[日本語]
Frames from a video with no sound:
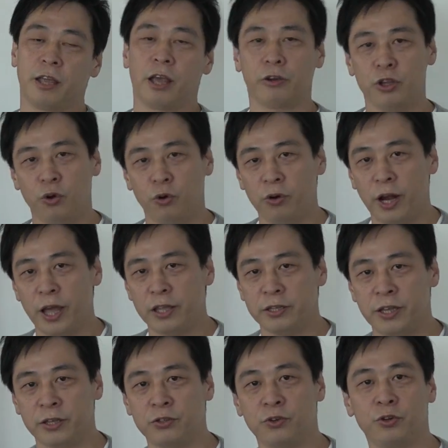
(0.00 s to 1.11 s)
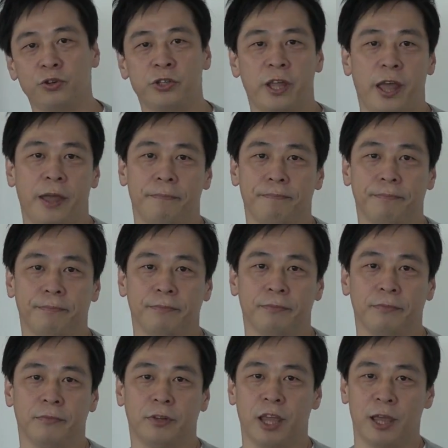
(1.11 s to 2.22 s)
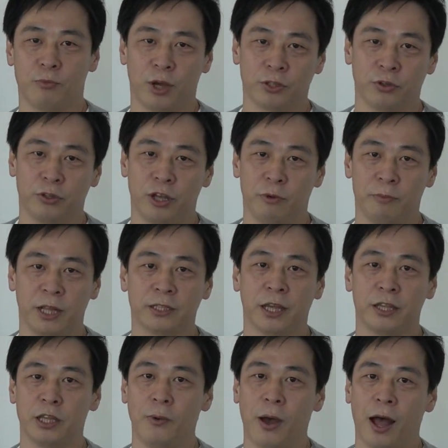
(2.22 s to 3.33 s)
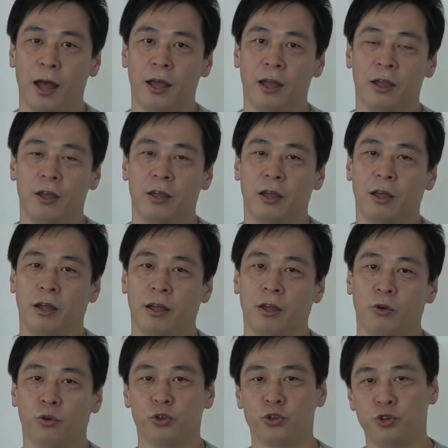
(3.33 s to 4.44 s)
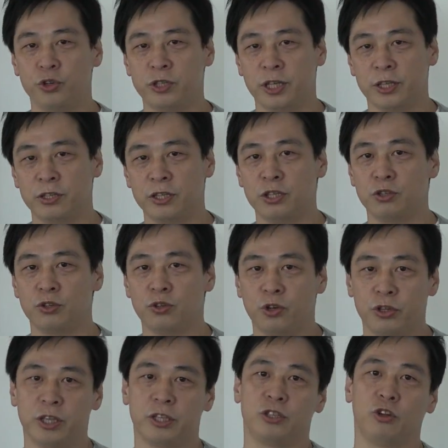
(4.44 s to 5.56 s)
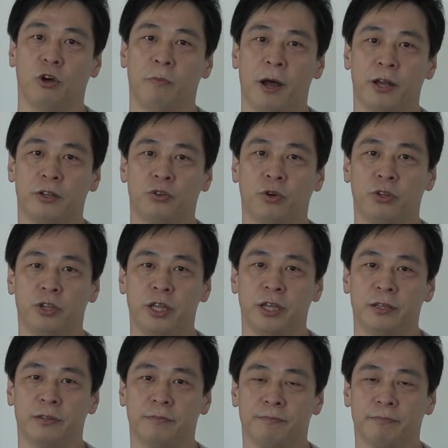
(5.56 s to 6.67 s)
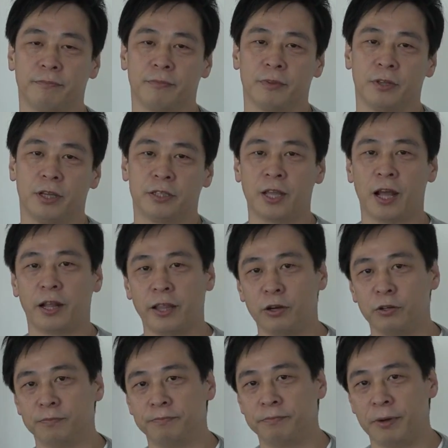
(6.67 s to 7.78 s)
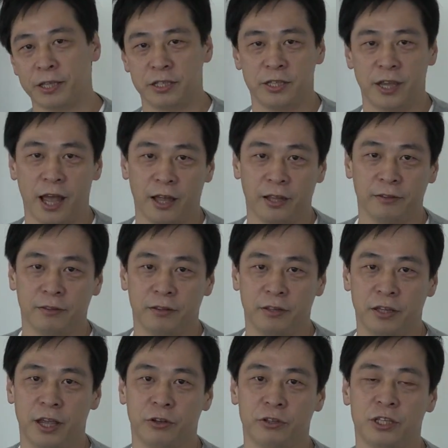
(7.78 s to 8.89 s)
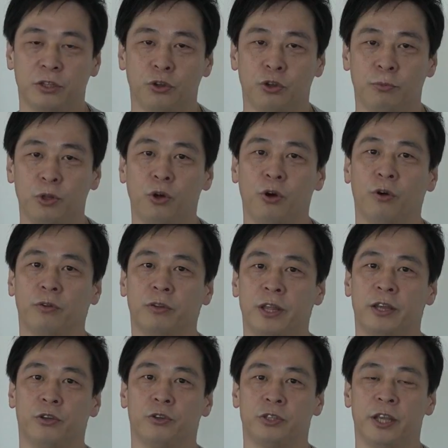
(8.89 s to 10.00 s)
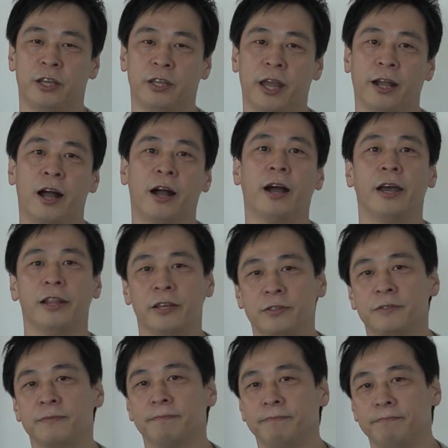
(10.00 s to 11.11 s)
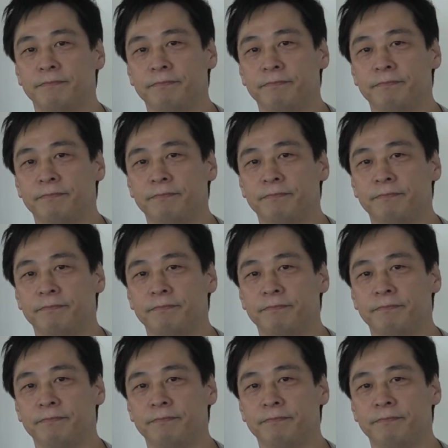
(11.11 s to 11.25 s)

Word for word: 逆にオンラインに接続してゲームを遊んでいる皆さんにはこの11月29日のバージョンにさらなるバッジや b l c というものを提供していきたい考えです